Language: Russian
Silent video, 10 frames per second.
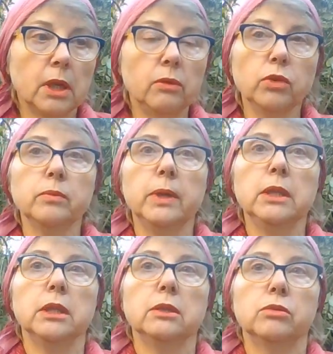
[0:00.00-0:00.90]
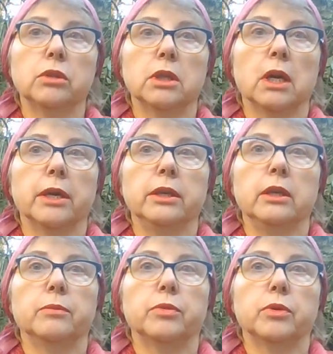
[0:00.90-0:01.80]
И вот мои ландлорды,
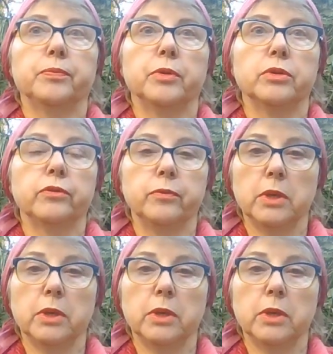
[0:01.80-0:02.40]
они против